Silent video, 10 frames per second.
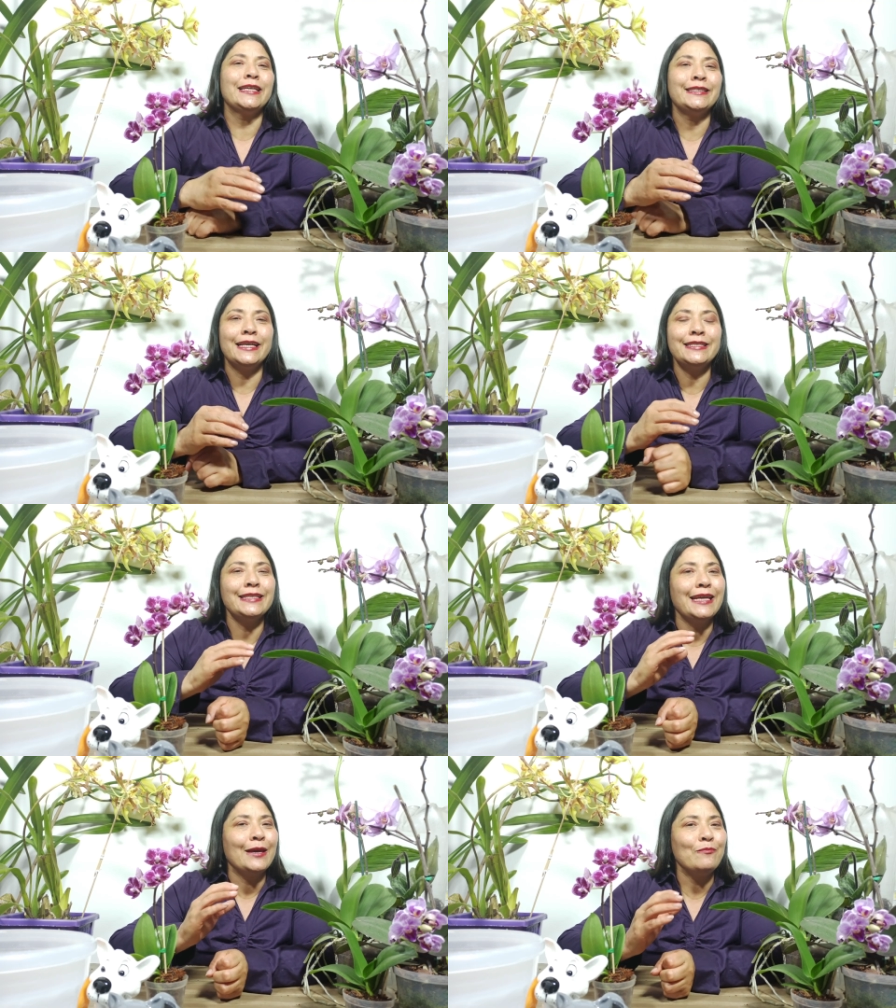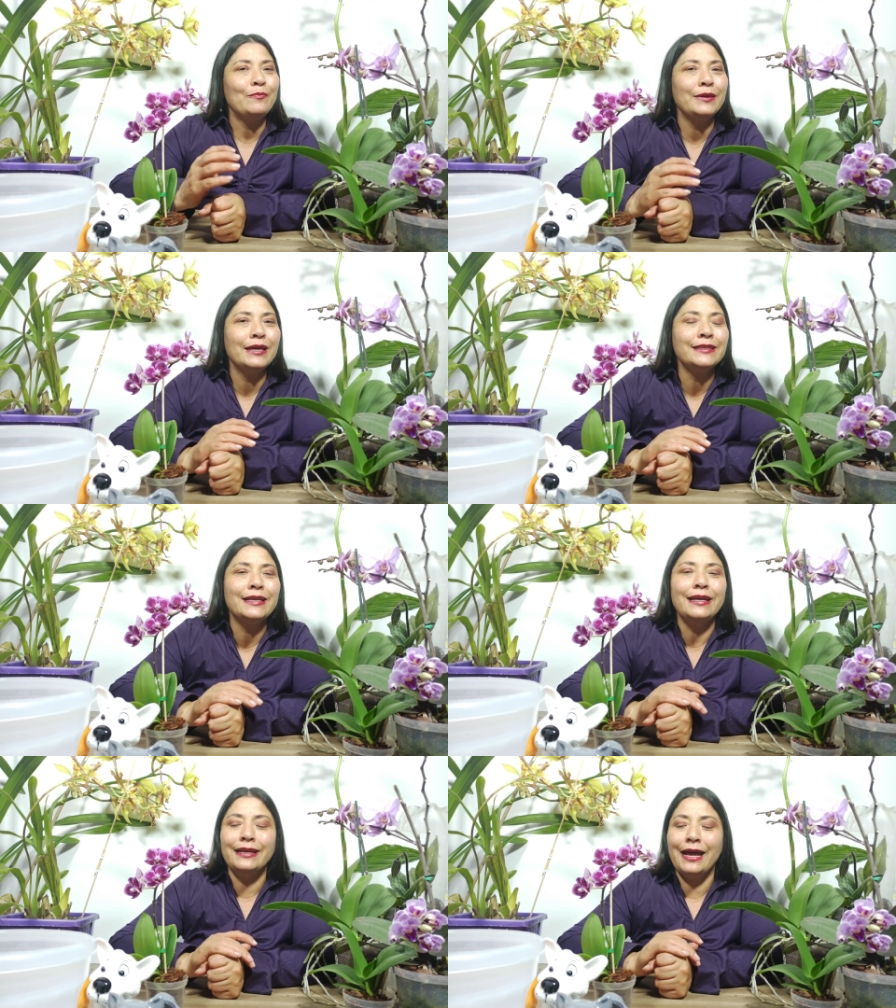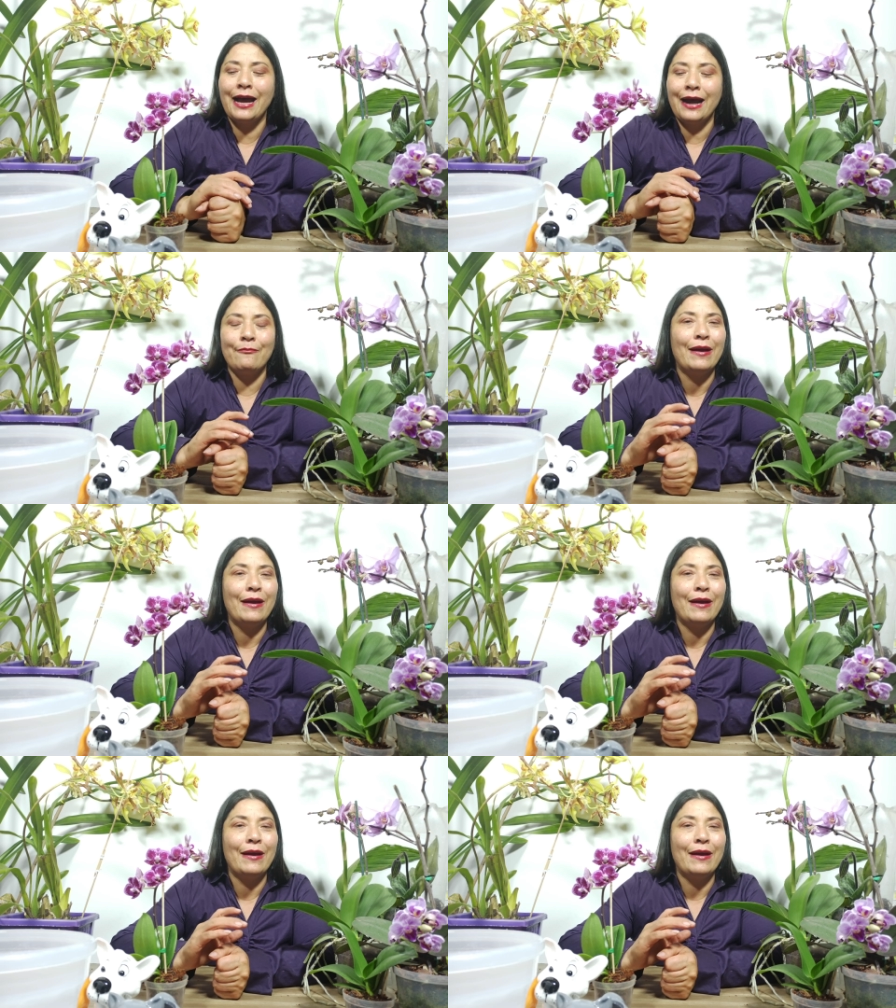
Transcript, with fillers: estas empiezan a